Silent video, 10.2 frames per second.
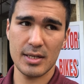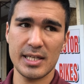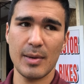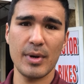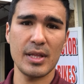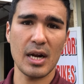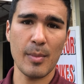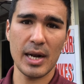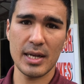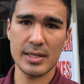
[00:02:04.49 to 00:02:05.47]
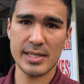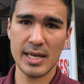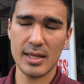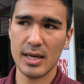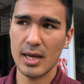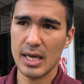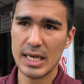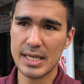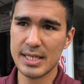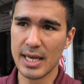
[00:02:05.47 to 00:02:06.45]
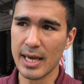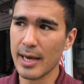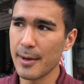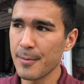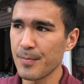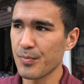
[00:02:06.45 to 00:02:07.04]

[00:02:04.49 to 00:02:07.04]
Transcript: самые нормальные цены и где